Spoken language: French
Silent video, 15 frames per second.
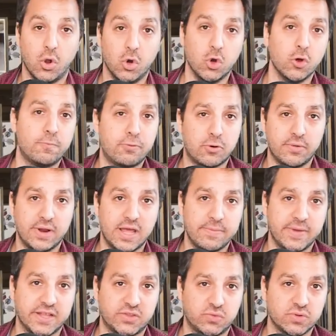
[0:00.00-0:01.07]
Le
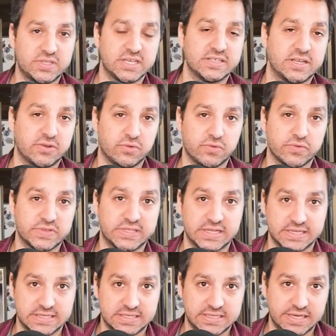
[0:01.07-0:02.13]
problème avec toutes ces annonces,
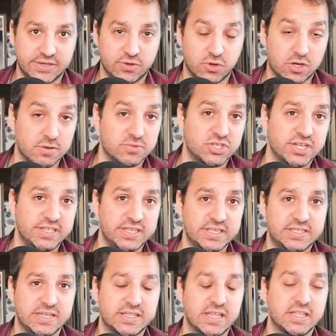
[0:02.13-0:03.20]
c'est que comme je l'ai dit,
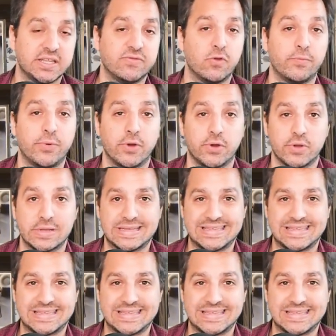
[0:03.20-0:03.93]
c'est un développeur